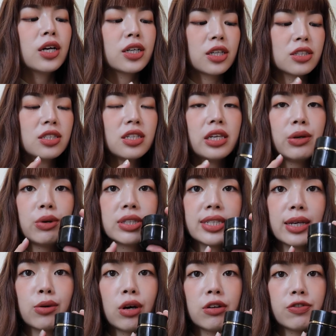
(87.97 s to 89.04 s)
可是因为
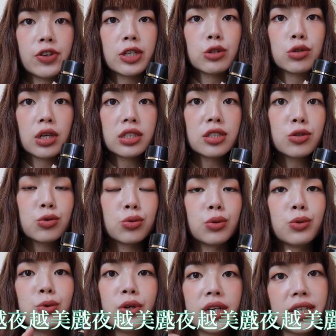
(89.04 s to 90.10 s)
这罐粉霜是属
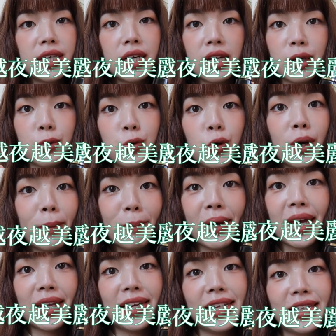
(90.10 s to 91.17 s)
于越夜越
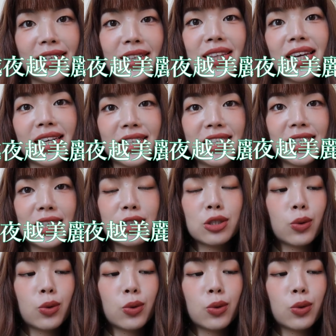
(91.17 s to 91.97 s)
美丽的类型，